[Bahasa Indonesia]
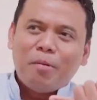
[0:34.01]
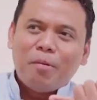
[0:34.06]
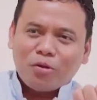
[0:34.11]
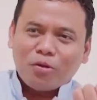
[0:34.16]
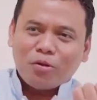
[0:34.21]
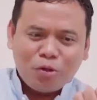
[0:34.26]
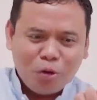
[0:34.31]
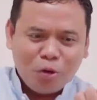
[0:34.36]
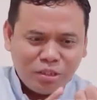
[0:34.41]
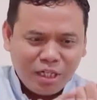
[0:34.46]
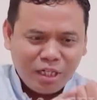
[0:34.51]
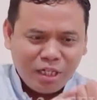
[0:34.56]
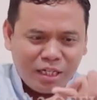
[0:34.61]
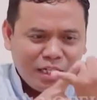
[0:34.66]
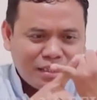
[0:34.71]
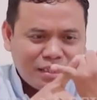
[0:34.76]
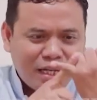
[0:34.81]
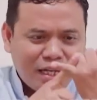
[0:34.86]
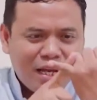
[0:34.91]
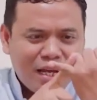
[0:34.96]
potong
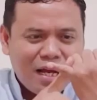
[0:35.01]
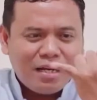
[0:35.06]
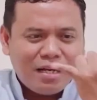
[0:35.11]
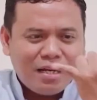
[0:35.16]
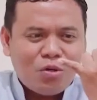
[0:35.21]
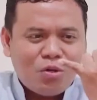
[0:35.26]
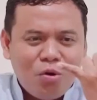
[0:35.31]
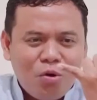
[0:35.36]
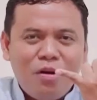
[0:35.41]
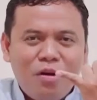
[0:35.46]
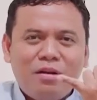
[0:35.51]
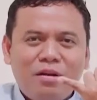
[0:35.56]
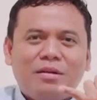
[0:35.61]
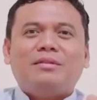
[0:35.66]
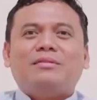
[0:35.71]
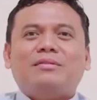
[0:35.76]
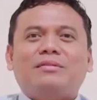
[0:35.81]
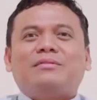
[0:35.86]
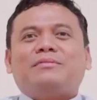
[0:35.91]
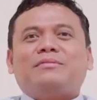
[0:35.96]
jentik saya
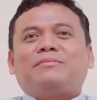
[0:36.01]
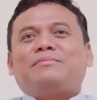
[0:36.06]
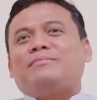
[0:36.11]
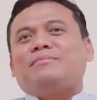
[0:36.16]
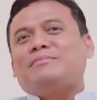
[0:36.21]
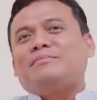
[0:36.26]
gitu.